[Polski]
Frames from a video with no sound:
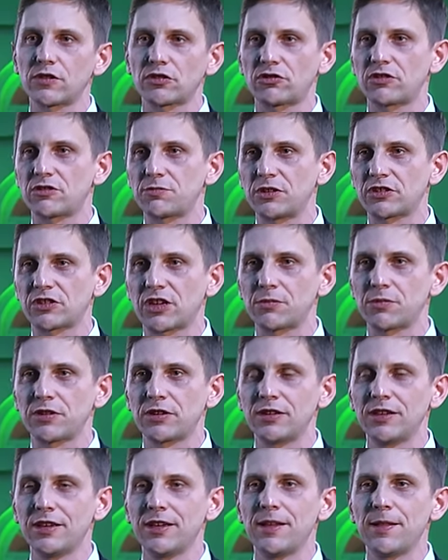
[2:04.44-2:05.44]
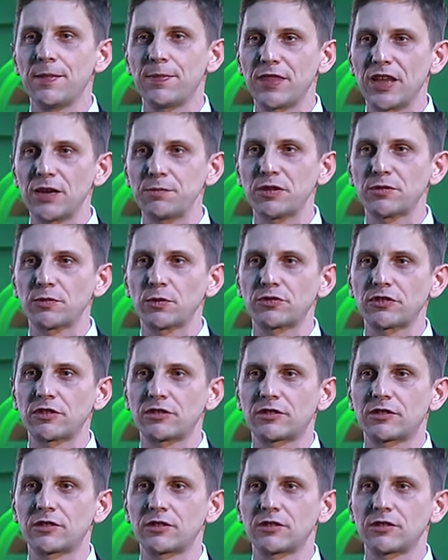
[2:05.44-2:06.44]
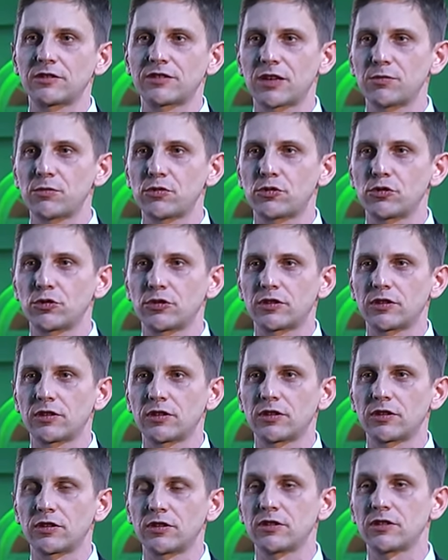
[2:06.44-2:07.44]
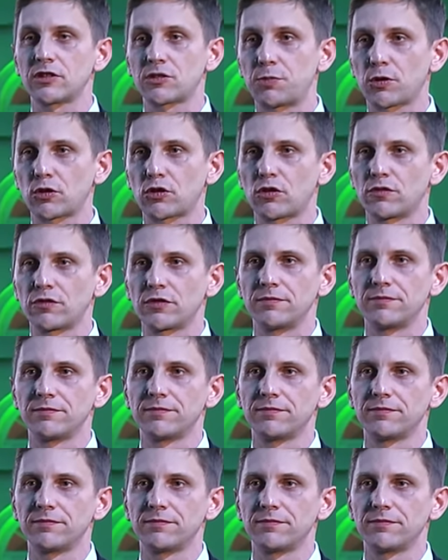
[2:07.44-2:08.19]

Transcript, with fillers: właśnie zmierzamy najpierw poprzez e, samochód sportowy.